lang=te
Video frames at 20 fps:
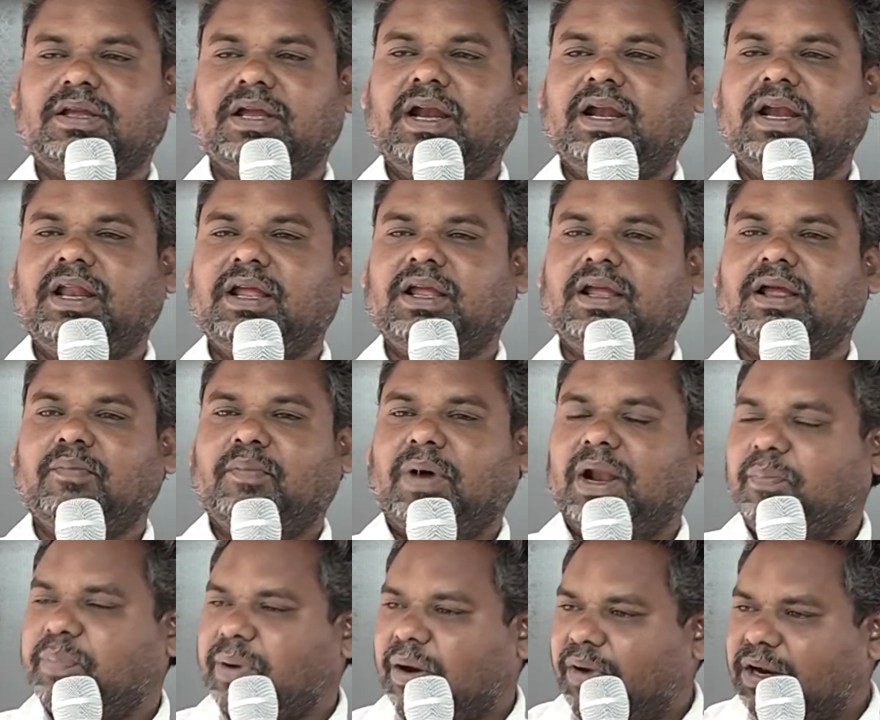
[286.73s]
ఏంటి మన
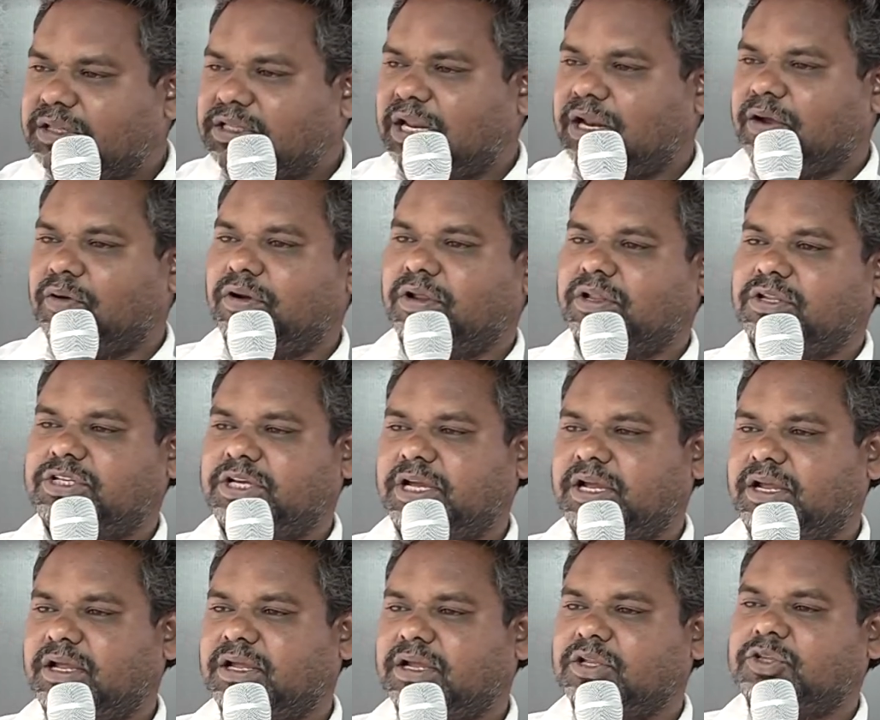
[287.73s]
ప్రవర్తన గురించి
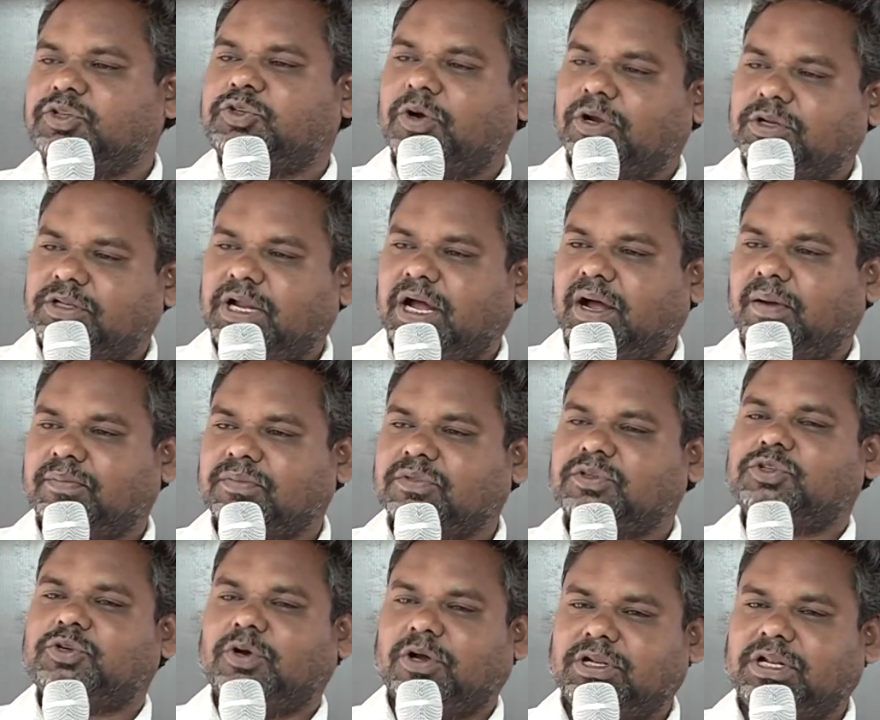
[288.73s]
చూద్దాం
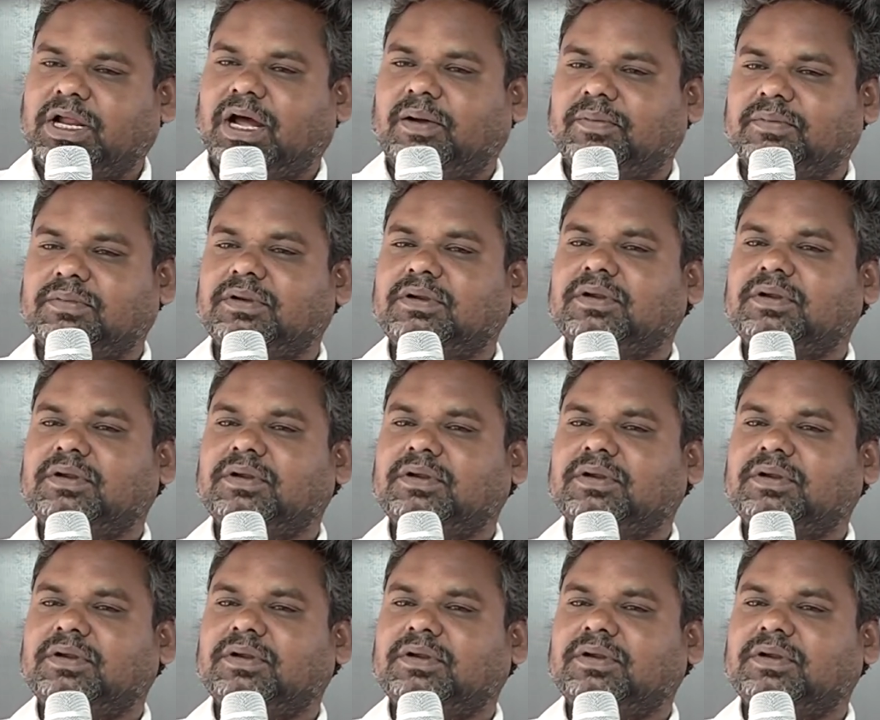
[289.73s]
చూద్దాం